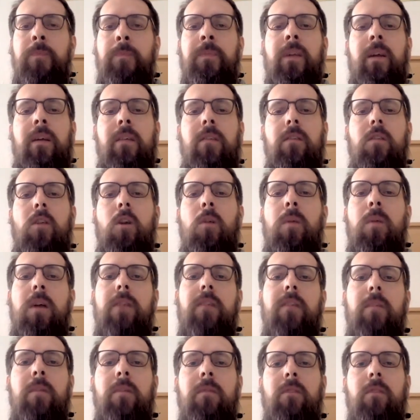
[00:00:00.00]
Also ich glaube
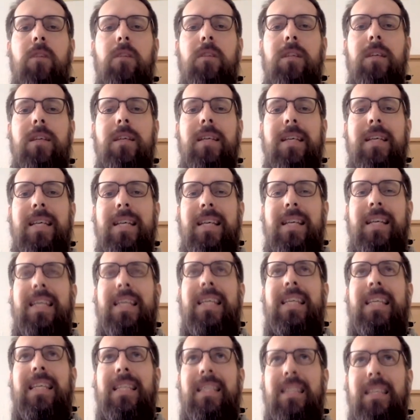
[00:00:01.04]
einfach, man wollte da
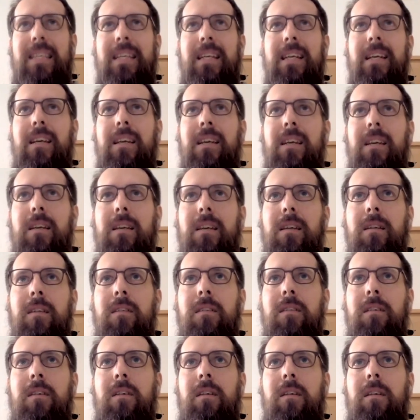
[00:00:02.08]
sicher gehen,
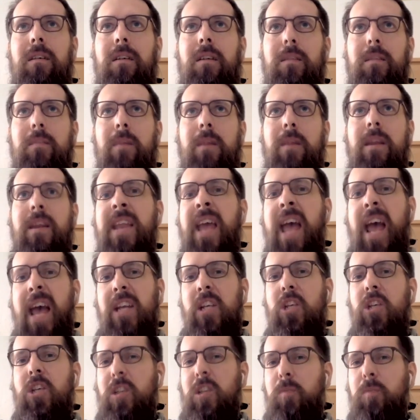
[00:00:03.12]
dass man ein
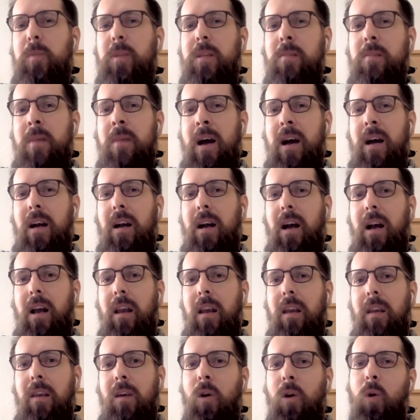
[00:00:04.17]
edgy Spiel machen
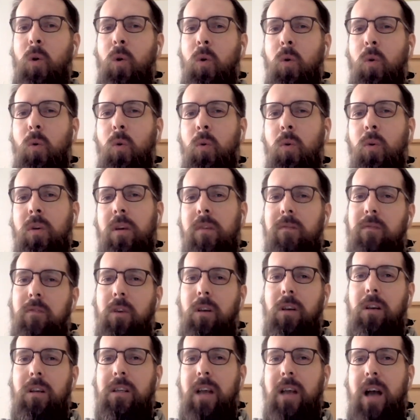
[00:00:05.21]
kann ohne
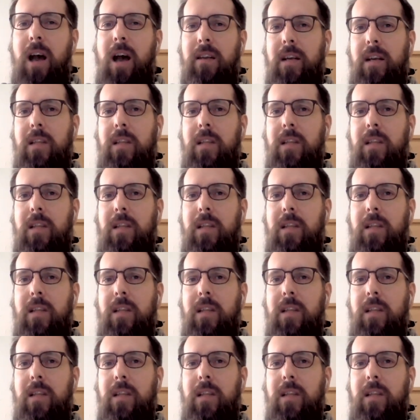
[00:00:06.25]
wirklich hart